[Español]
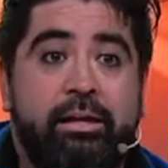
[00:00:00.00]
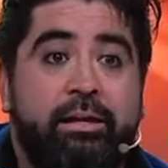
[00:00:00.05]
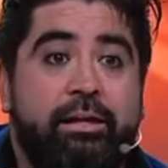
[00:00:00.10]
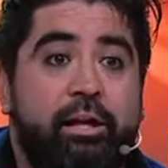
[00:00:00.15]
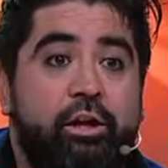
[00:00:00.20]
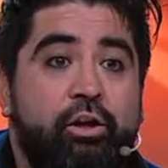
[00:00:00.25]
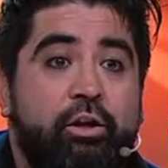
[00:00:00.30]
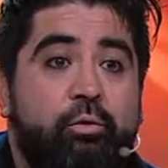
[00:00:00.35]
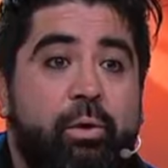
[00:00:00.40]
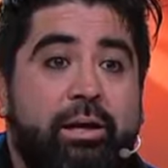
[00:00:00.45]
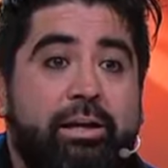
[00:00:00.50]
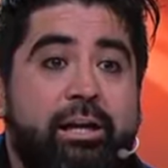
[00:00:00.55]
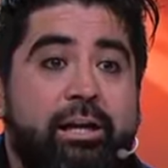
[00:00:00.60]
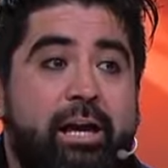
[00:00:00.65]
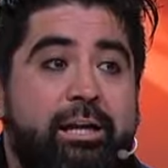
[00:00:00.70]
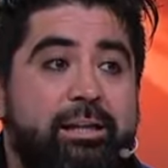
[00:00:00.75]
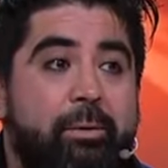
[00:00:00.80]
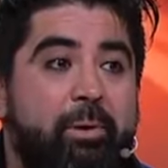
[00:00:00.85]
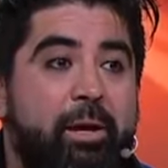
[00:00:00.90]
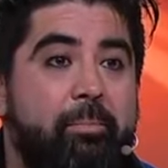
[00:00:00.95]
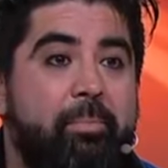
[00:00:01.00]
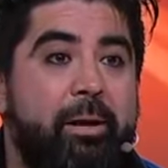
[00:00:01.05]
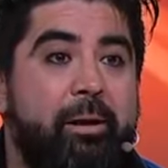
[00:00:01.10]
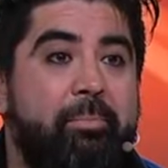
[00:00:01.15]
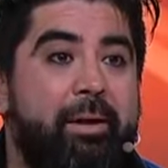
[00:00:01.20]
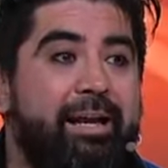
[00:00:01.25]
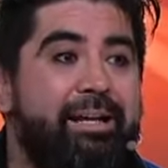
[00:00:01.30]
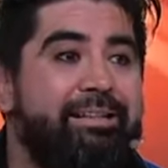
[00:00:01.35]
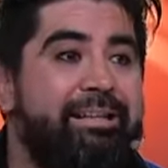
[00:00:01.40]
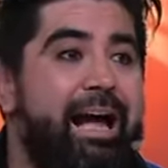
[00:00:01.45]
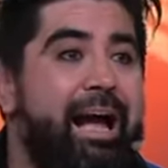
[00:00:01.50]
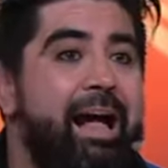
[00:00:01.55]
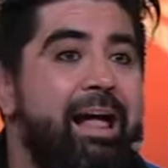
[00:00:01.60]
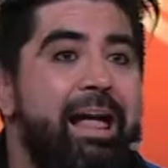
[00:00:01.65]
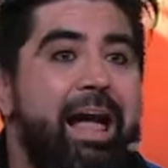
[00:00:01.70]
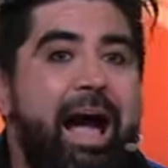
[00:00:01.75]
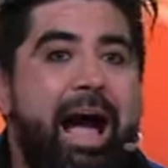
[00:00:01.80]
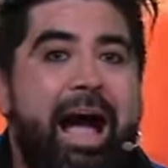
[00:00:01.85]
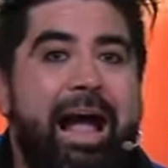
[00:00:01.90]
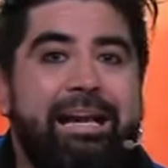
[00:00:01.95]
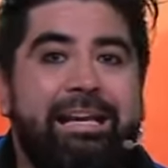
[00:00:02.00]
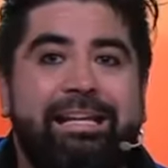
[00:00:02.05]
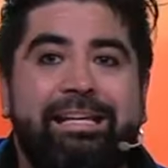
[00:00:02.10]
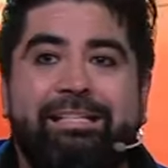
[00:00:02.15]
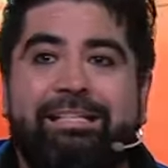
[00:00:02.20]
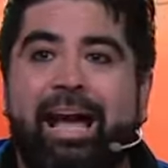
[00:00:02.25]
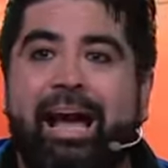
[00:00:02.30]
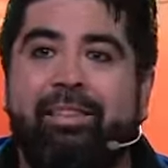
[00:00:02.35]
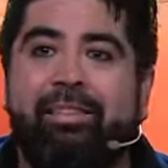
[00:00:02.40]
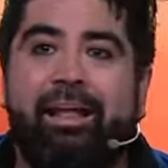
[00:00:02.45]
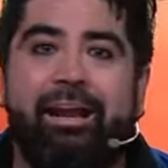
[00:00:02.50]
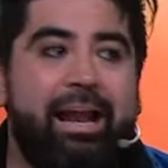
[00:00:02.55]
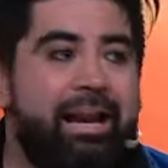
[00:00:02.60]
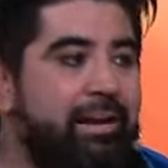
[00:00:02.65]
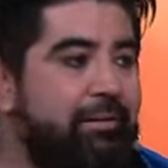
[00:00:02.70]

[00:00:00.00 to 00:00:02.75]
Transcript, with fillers: Que no es cualquier carta, para, para, para. Está anillada la